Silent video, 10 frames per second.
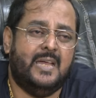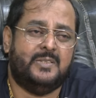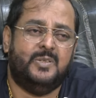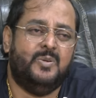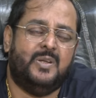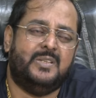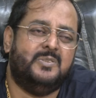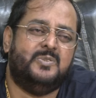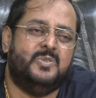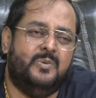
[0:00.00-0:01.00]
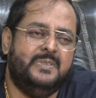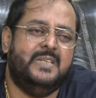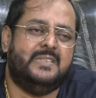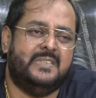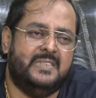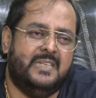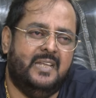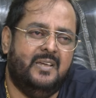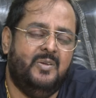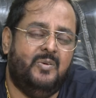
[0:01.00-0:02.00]
আসলে ওরা তো ছবি দেখতে যায়
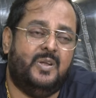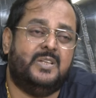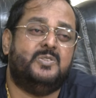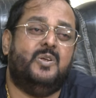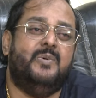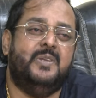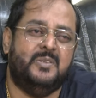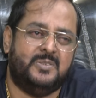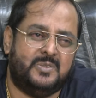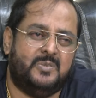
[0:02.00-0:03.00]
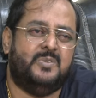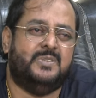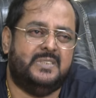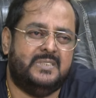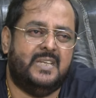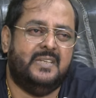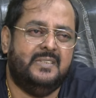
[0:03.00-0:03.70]
না ওরা সময় নষ্ট করতে যায়